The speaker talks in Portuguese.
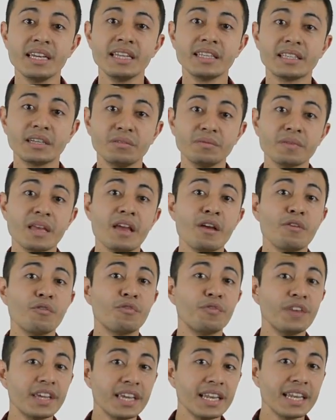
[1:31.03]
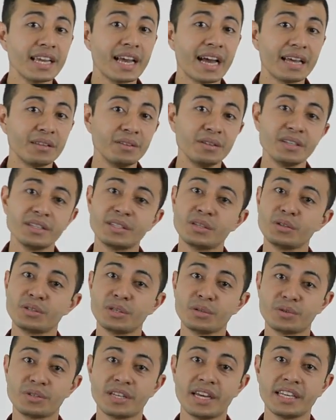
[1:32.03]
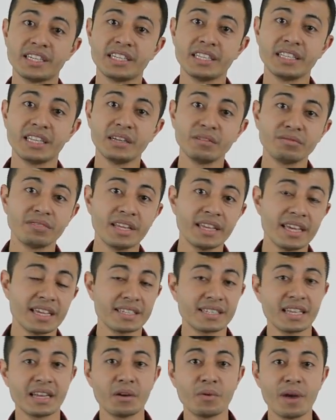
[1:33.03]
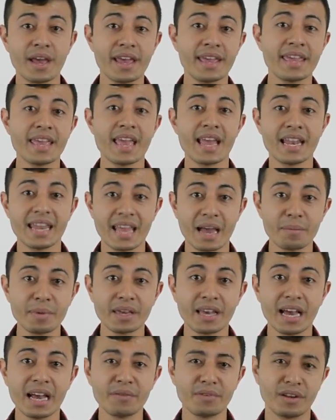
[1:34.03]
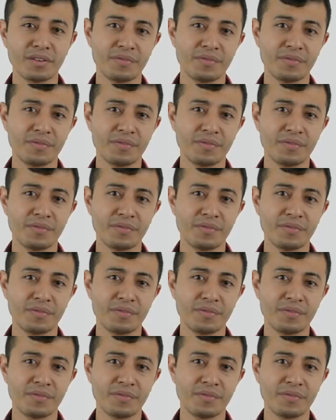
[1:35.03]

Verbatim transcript: Então fique ligado se o seu site não tem essa URL amigável,